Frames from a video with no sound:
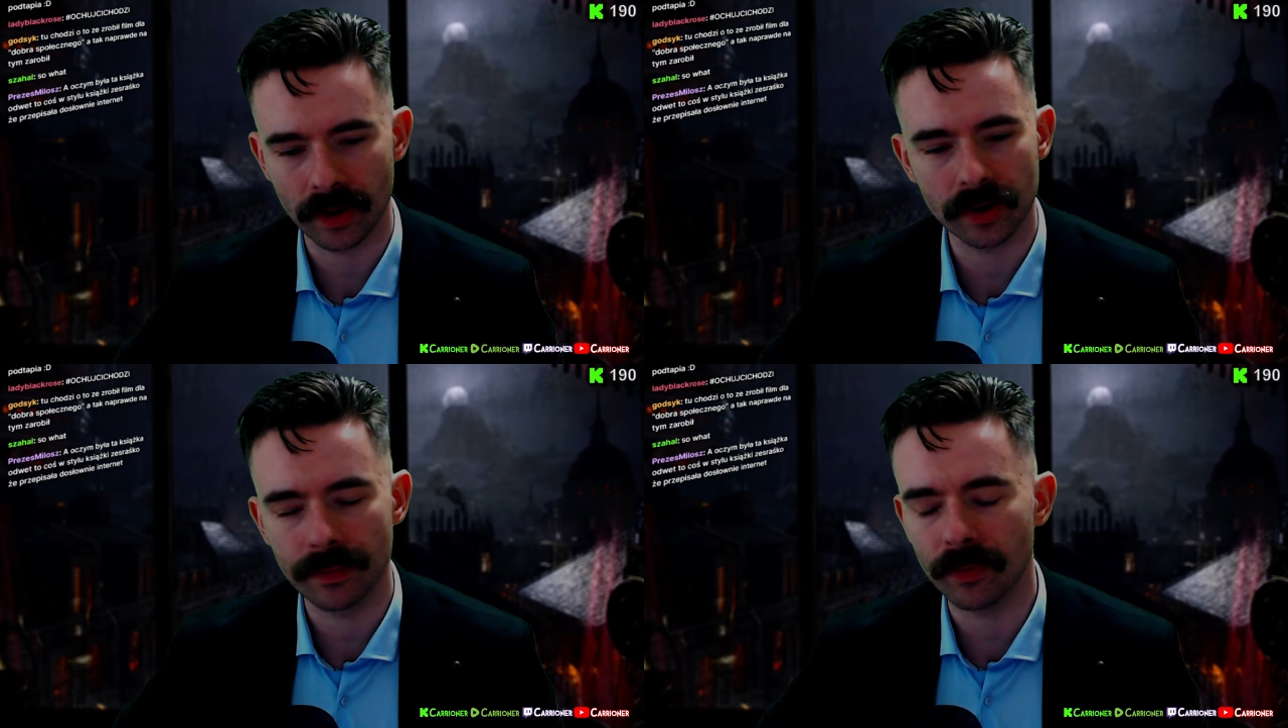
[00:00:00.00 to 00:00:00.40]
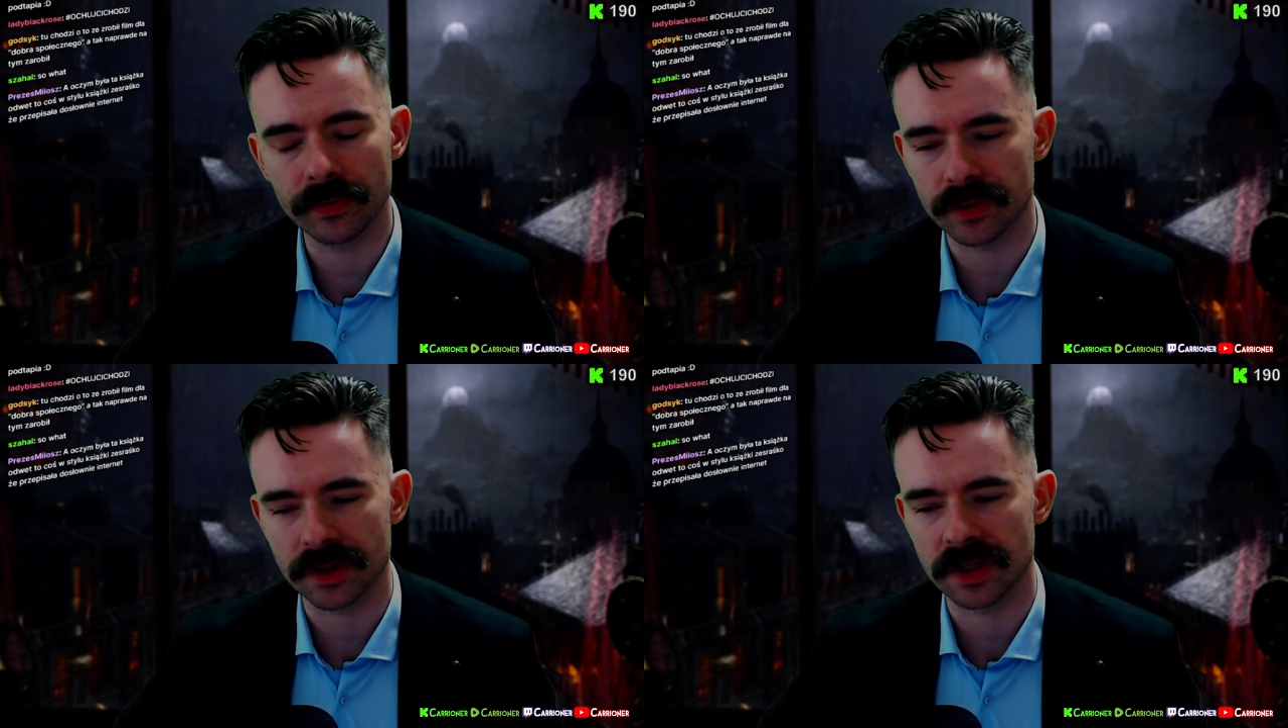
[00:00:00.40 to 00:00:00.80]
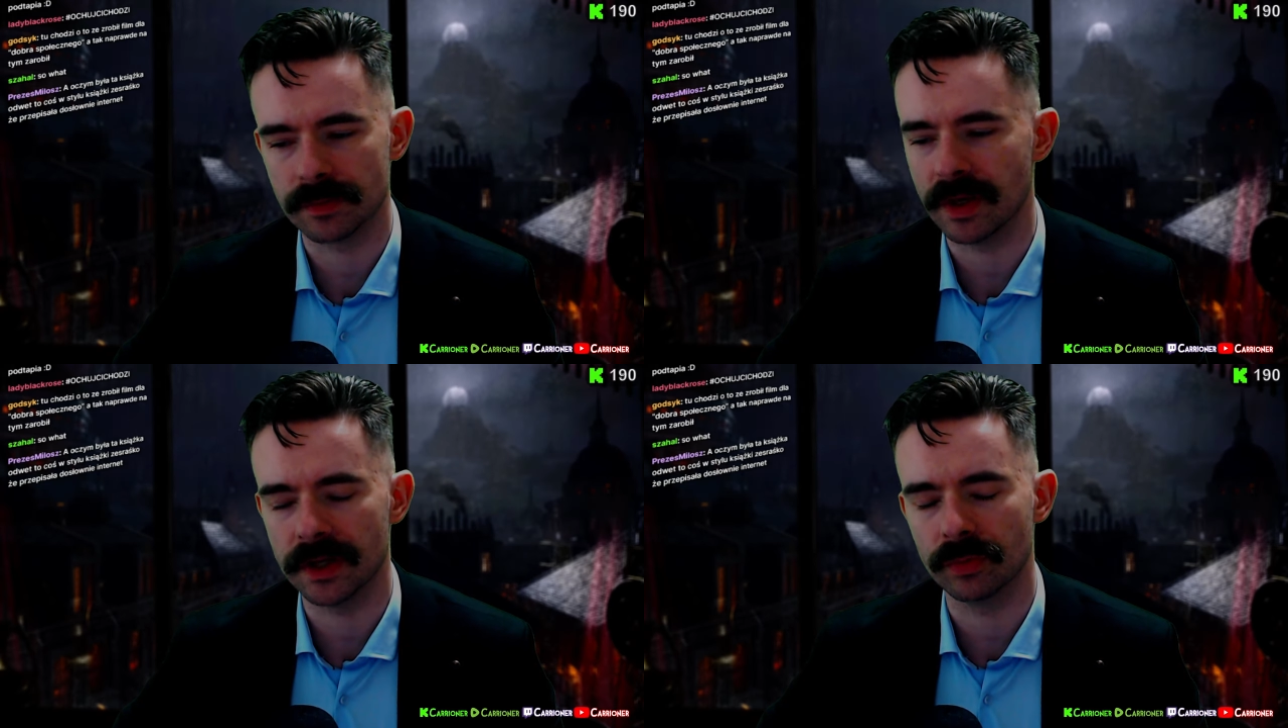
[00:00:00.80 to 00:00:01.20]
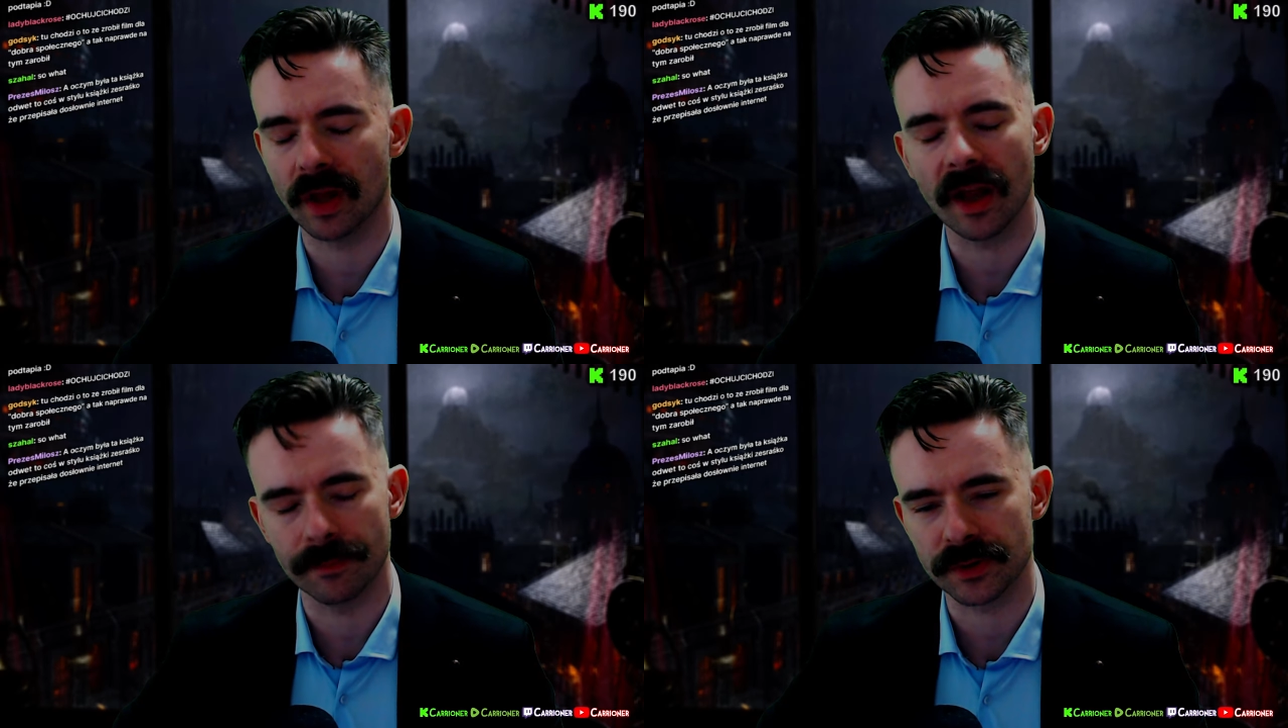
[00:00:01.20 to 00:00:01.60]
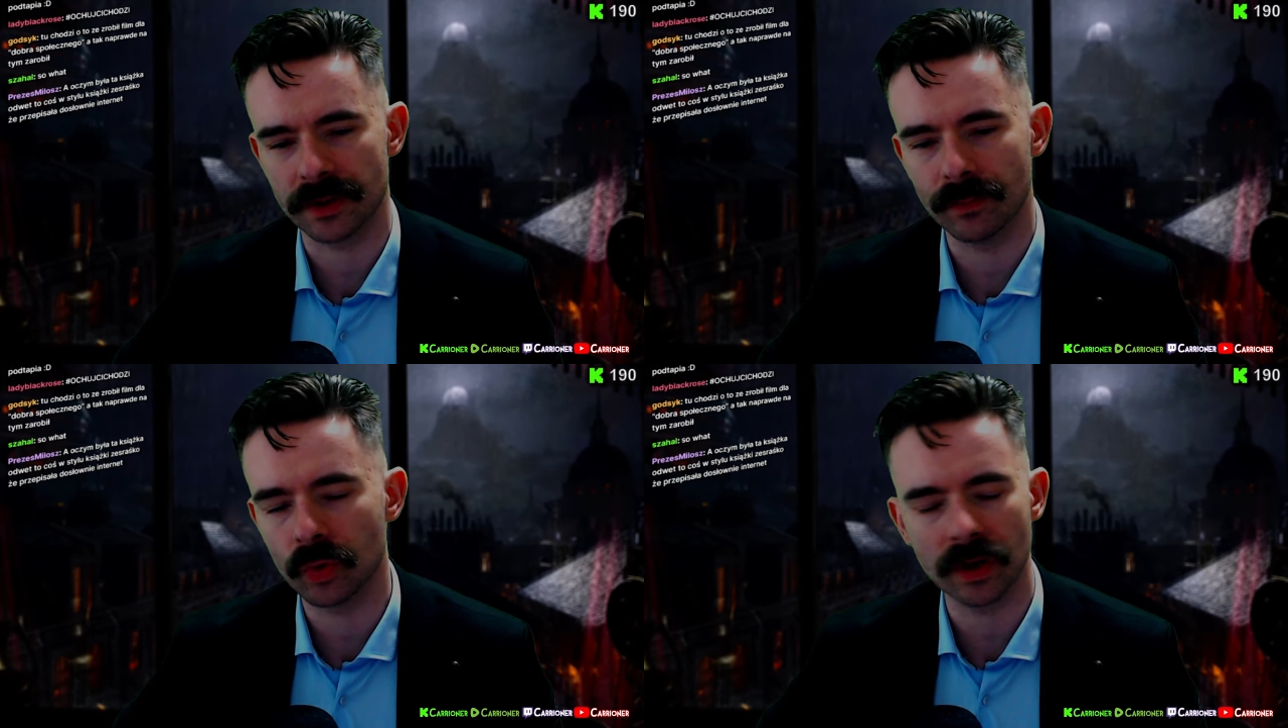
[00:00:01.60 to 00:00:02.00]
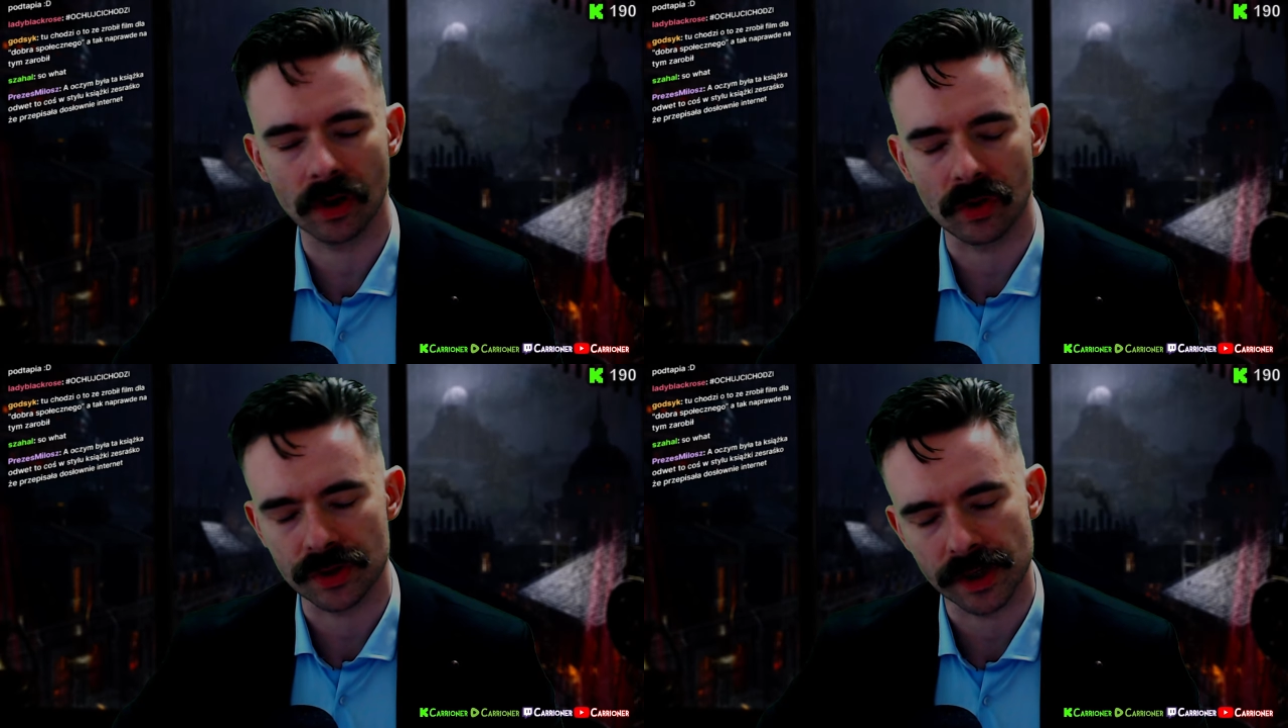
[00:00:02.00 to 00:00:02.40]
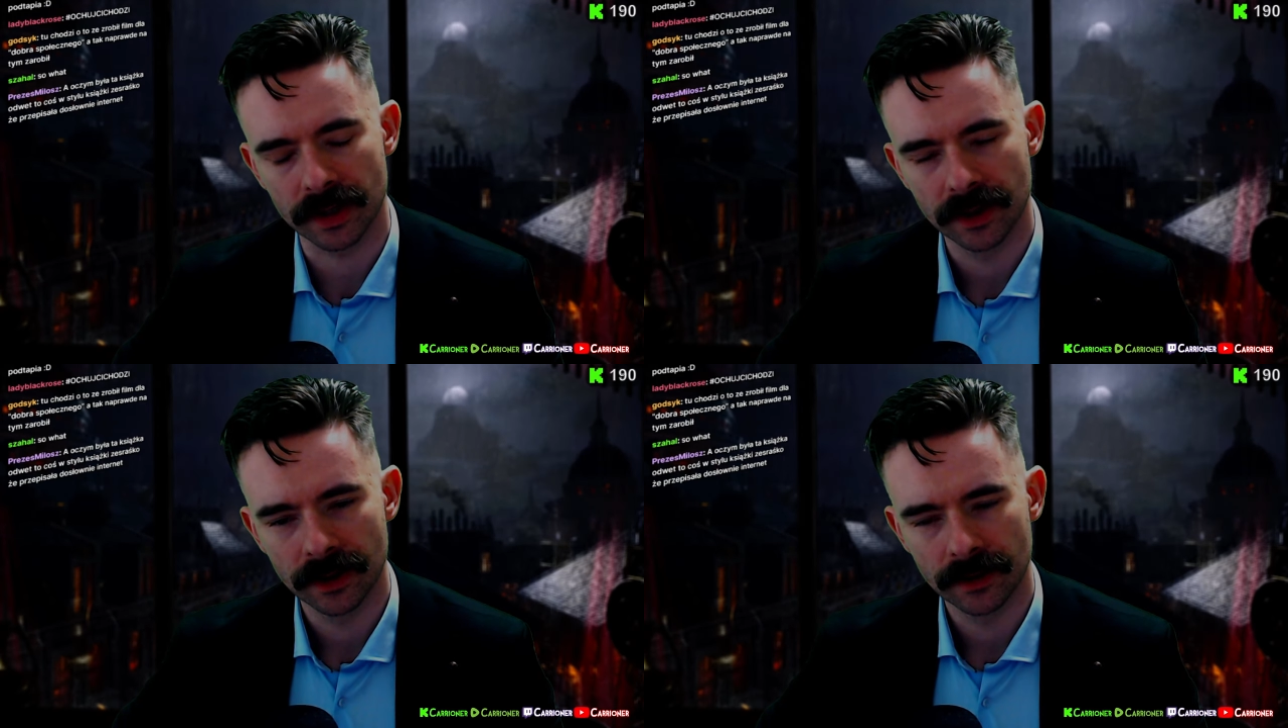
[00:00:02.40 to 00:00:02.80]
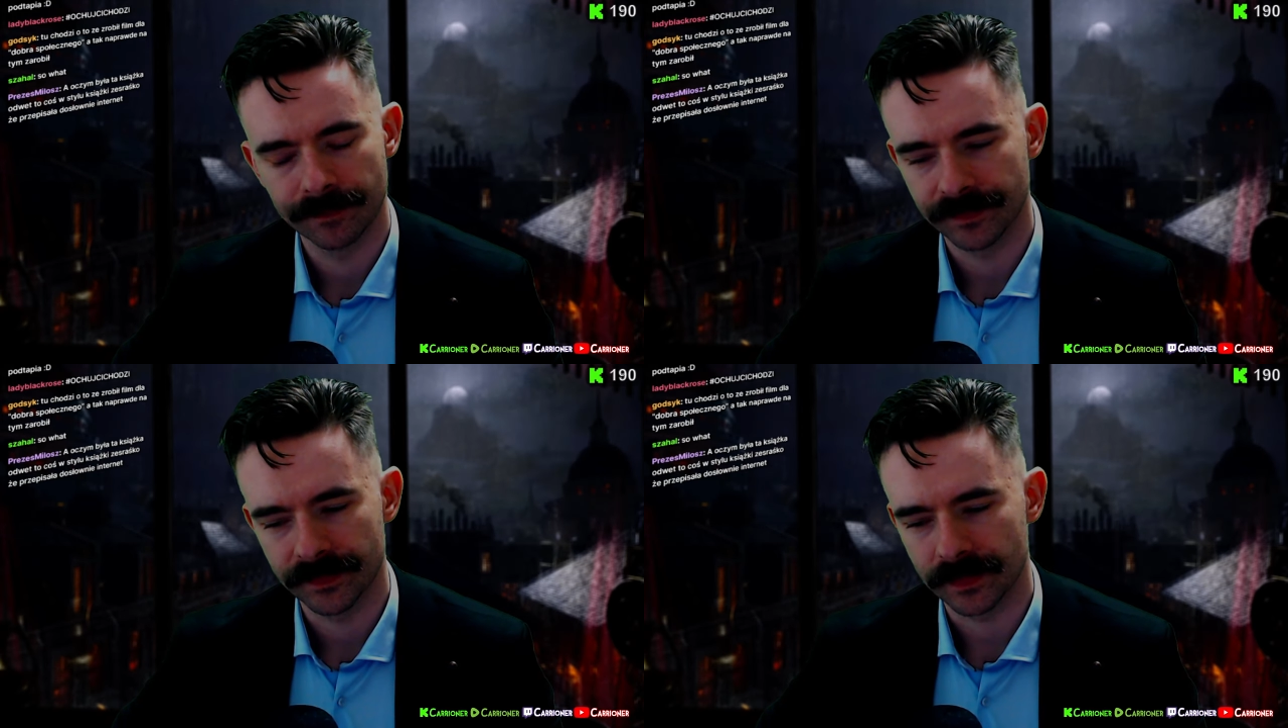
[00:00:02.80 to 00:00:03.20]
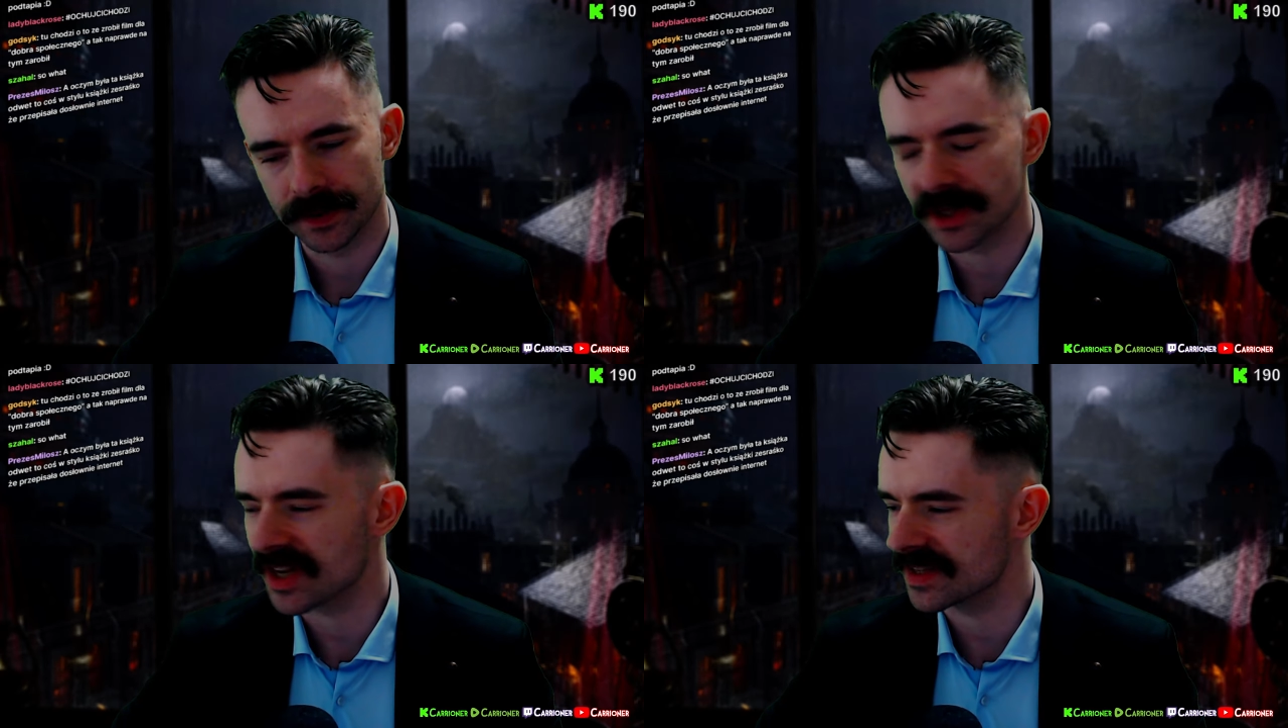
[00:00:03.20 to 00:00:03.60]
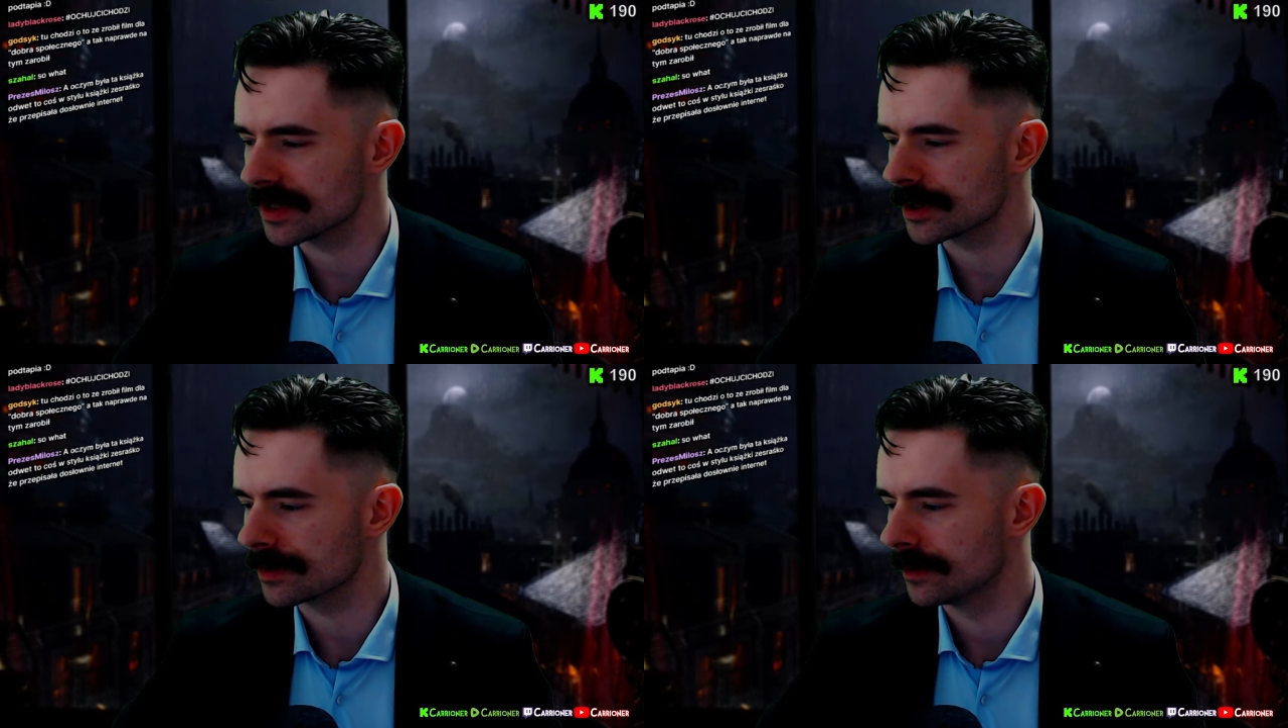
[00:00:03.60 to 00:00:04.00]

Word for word: On nie mówił, że się zmienił na lepsze, mógł na gorsze. Cię nie znasz.